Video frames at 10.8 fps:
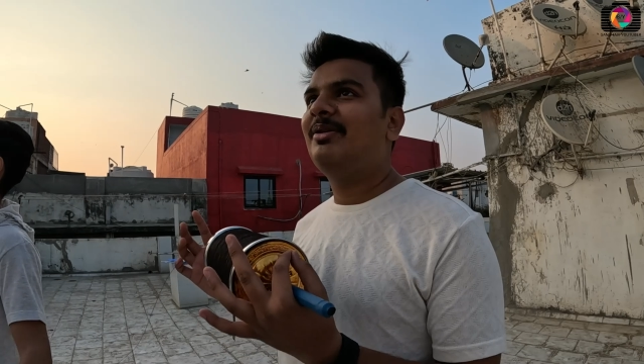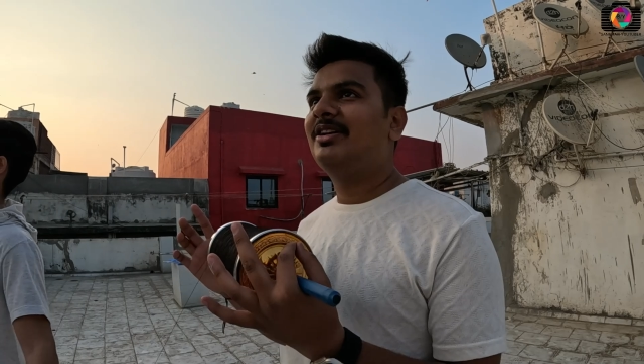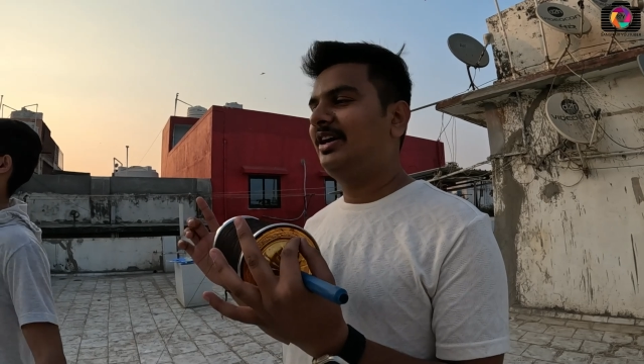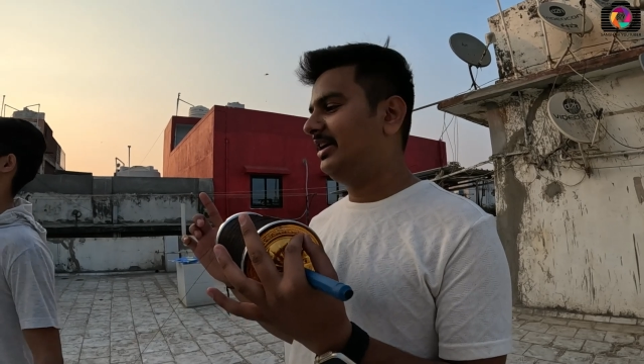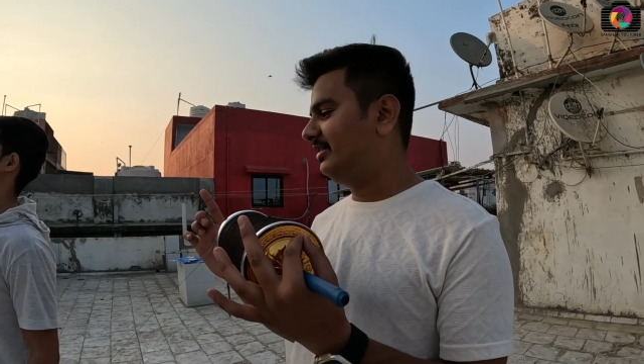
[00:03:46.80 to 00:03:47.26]
यहाँ
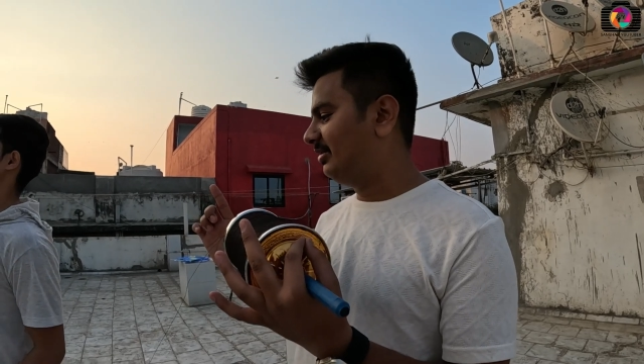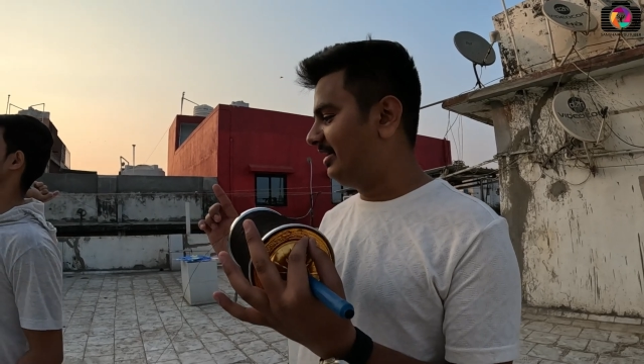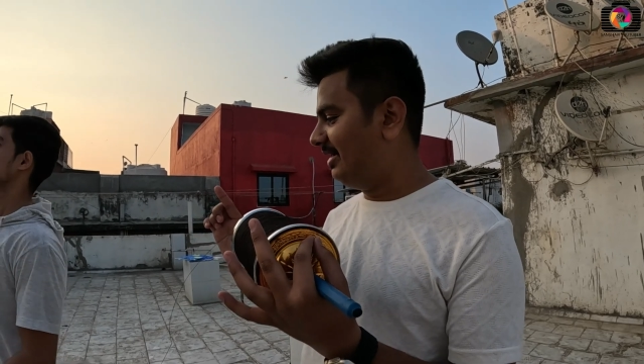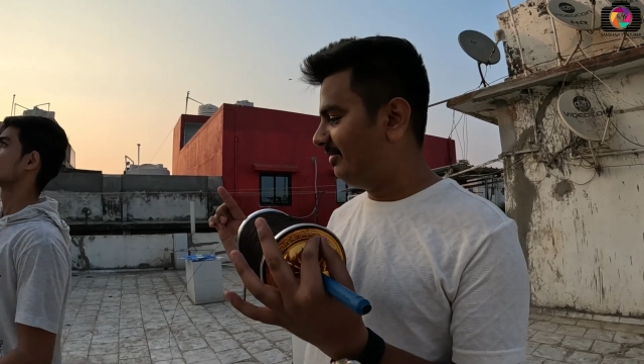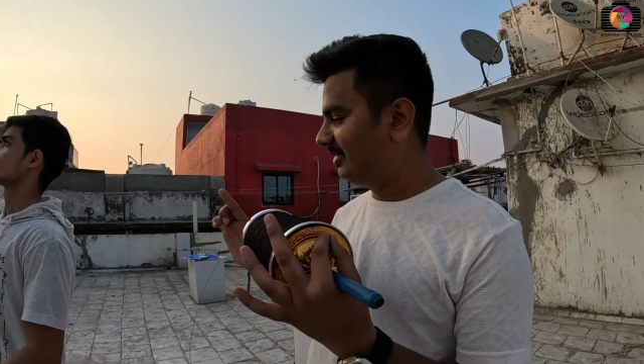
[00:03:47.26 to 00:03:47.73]
पे कर
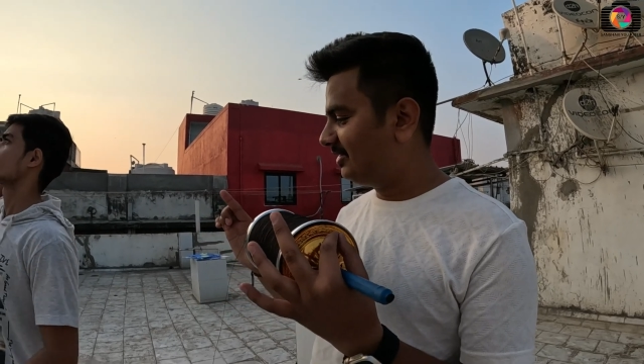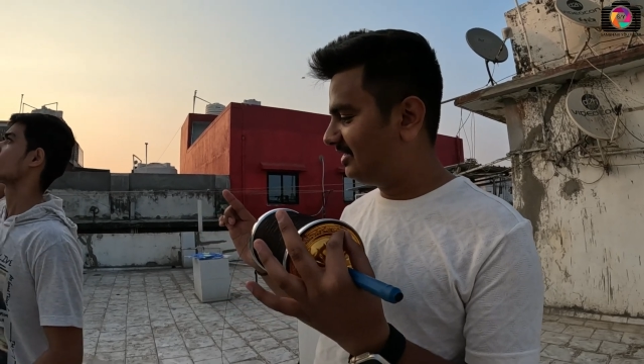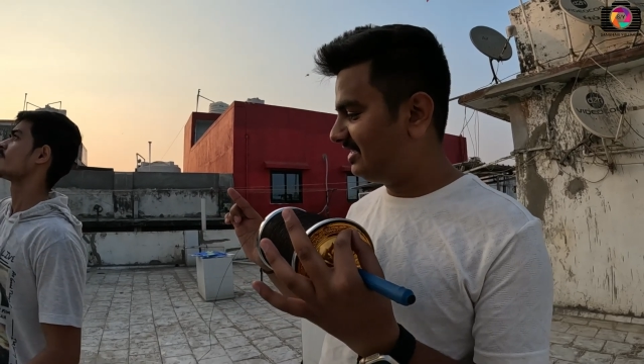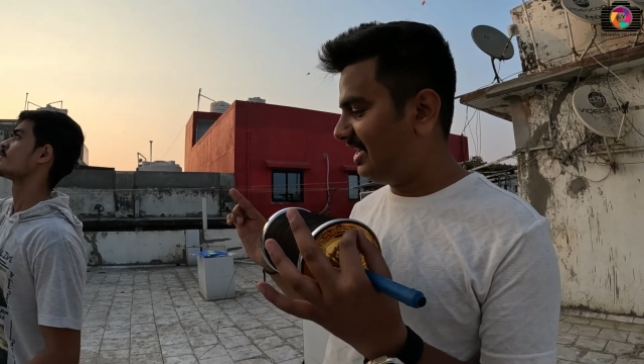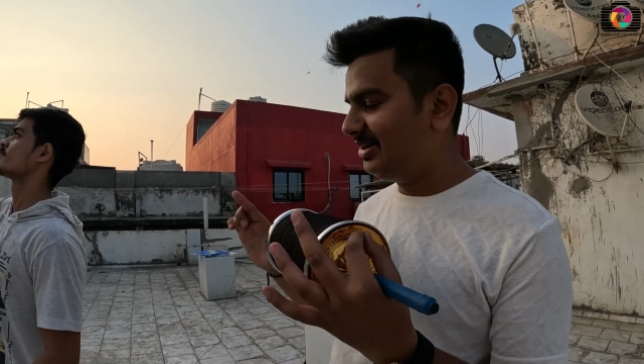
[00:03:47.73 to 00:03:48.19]
देखो यहाँ पे
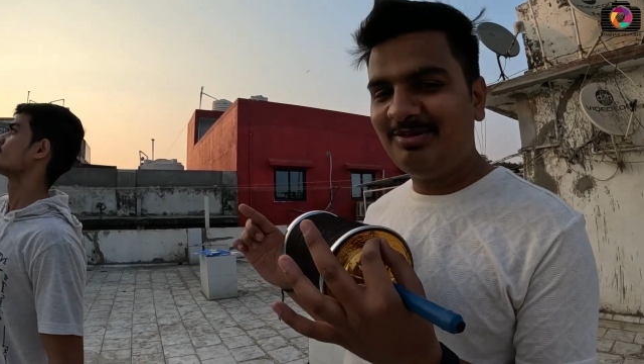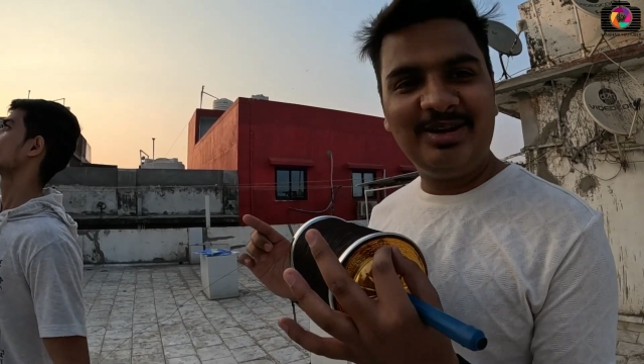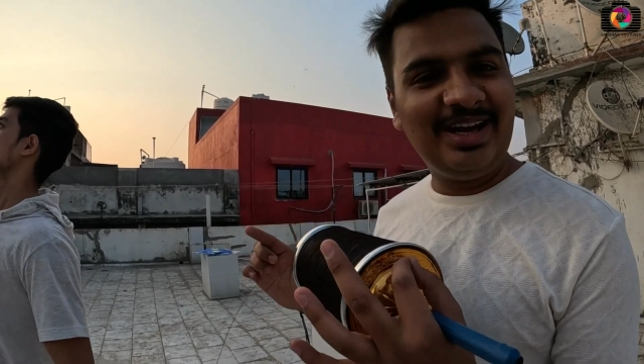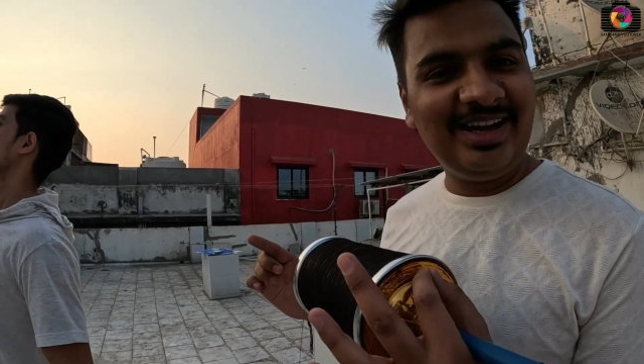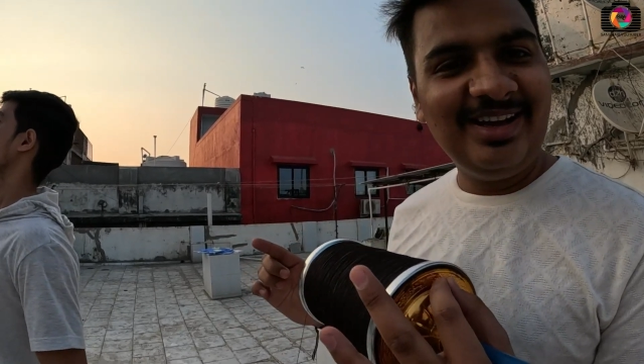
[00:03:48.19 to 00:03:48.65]
स्टार्ट
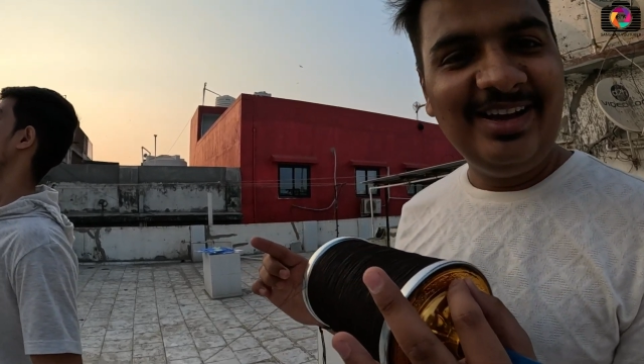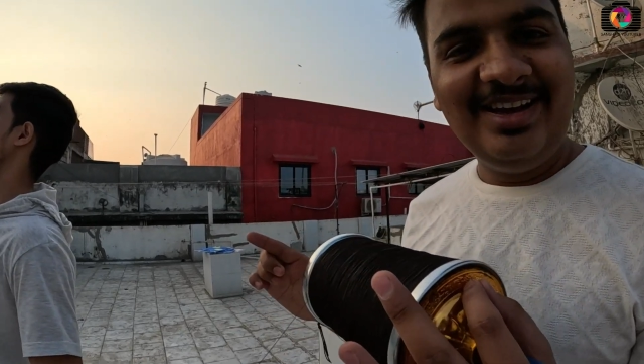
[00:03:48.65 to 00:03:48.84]
हो गया